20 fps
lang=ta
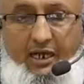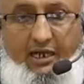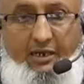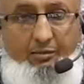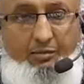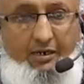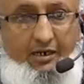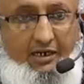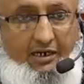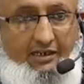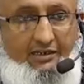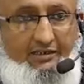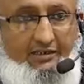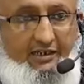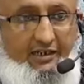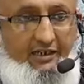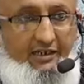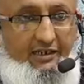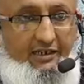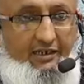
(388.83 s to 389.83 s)
ஆரம்ப
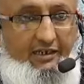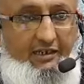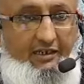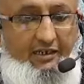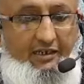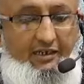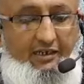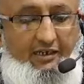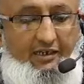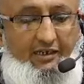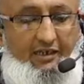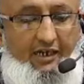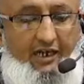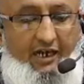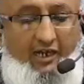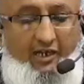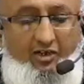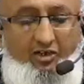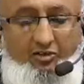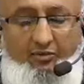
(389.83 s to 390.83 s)
காலத்தில்
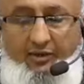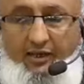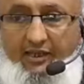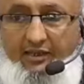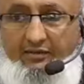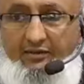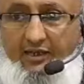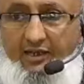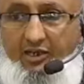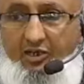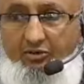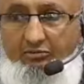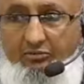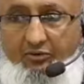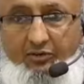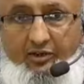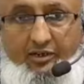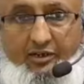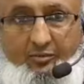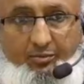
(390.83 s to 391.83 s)
நான்கு வயது
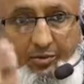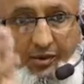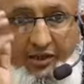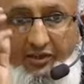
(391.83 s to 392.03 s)
வரைக்கும் அவருக்கு